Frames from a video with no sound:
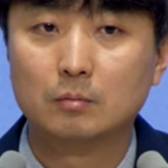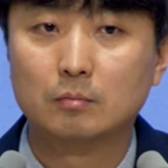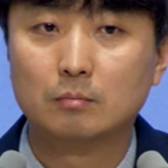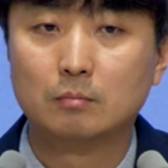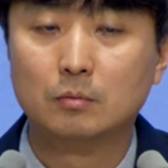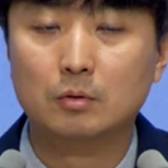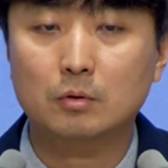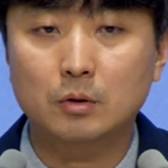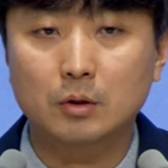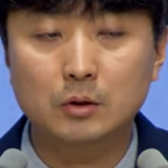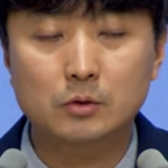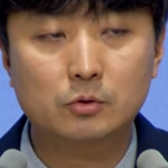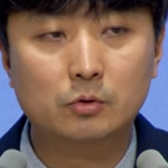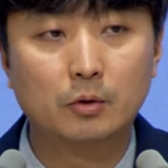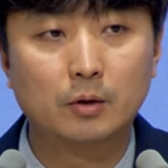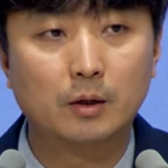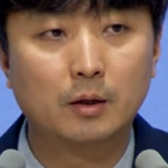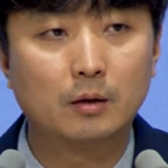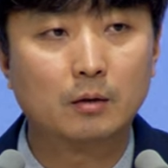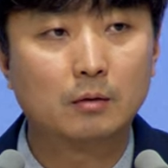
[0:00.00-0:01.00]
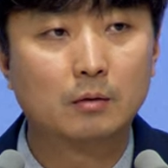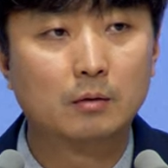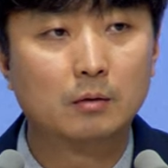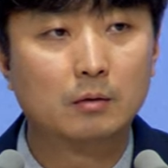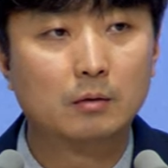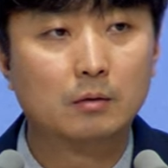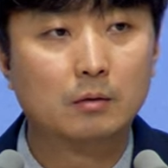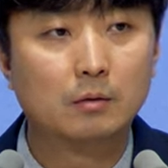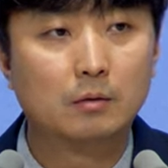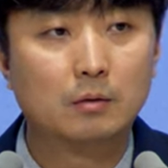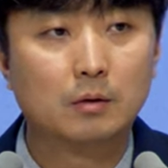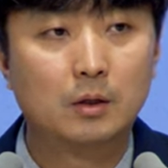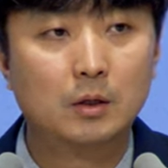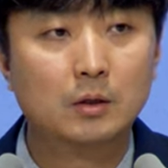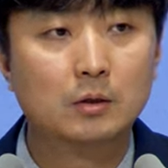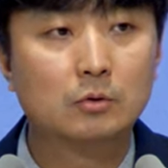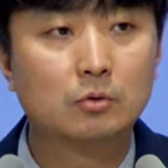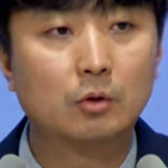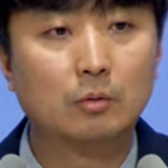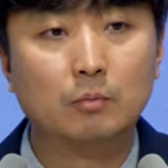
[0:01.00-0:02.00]
뭐 그리스도의
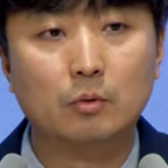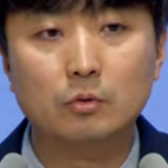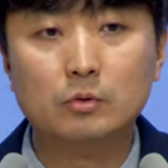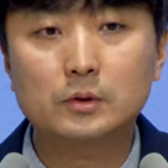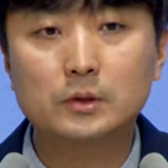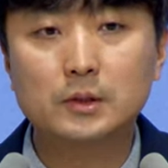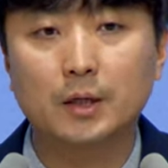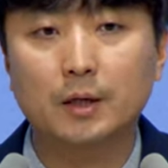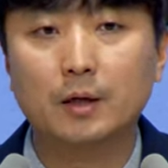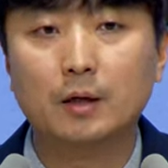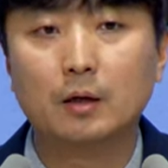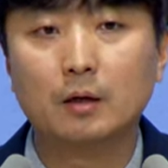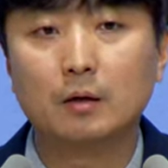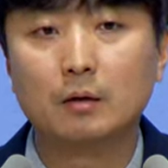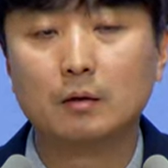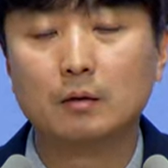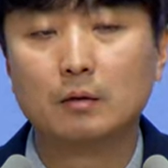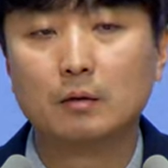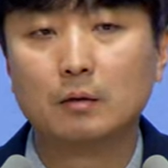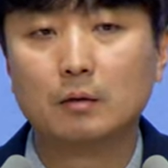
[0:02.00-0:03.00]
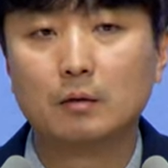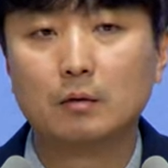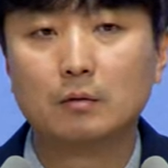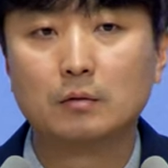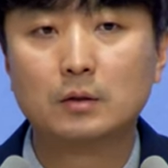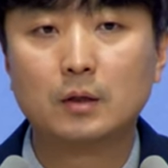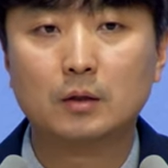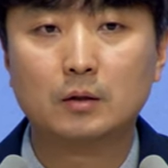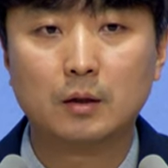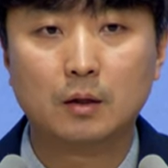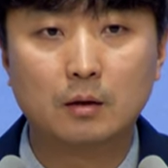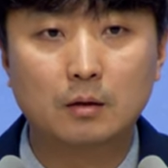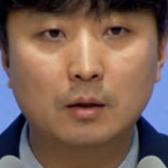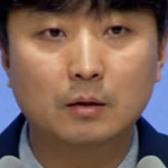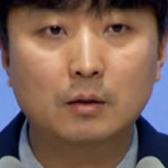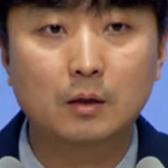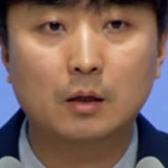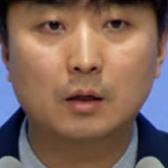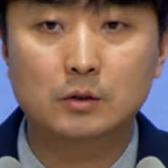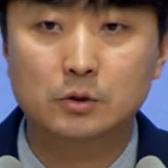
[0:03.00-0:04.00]
기억도 모른 채 그냥
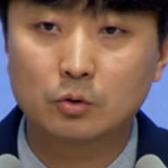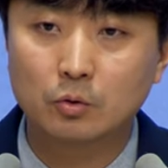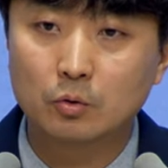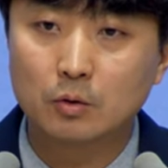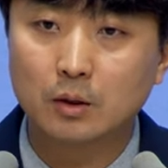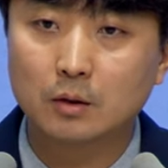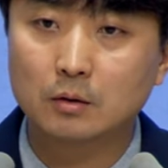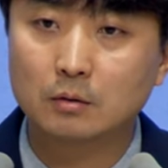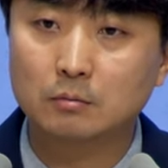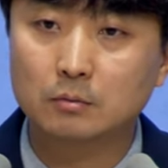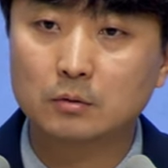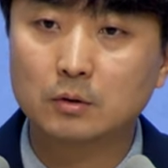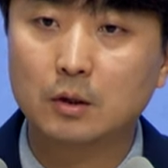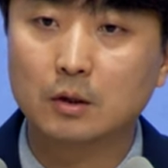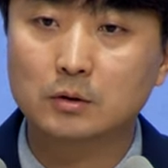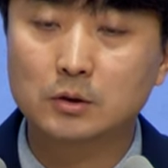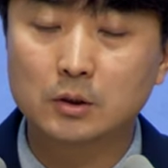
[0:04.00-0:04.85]
태어났다가 지옥 가는 그냥